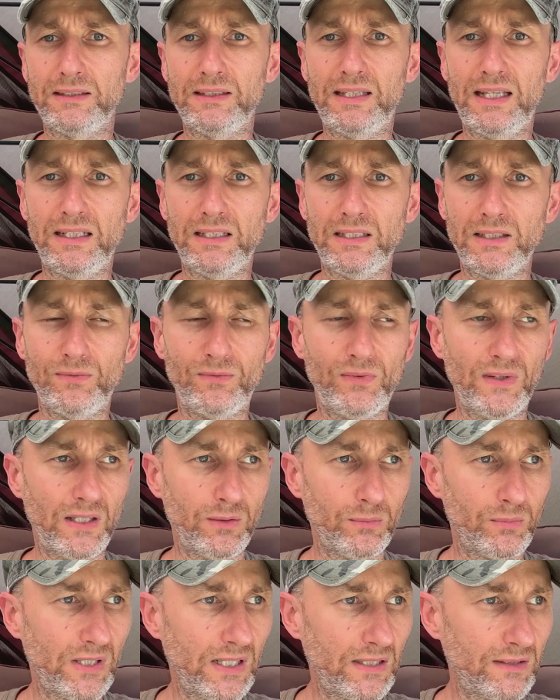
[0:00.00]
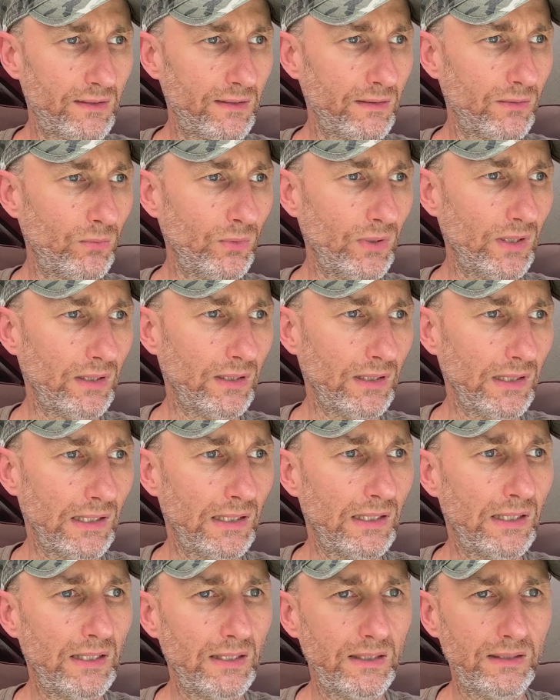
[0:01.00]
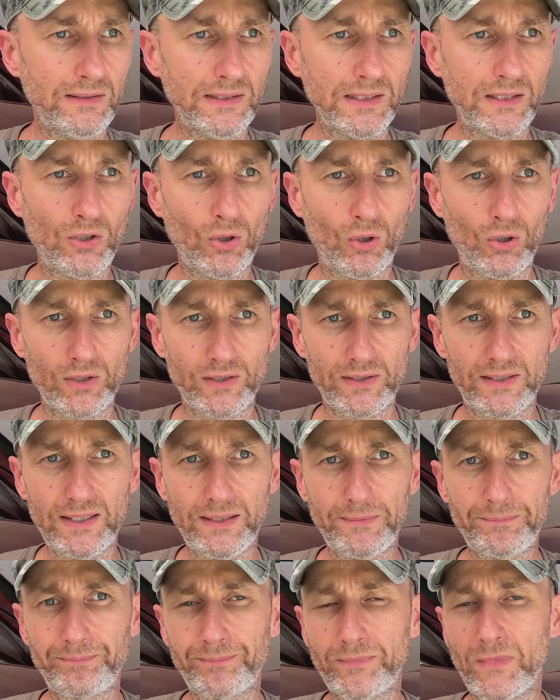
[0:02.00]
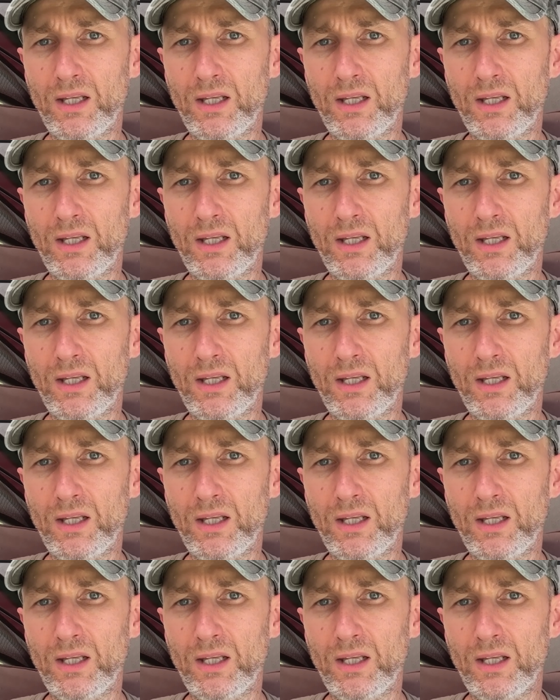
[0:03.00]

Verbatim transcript: Danny Fairbrass, quindi di corda,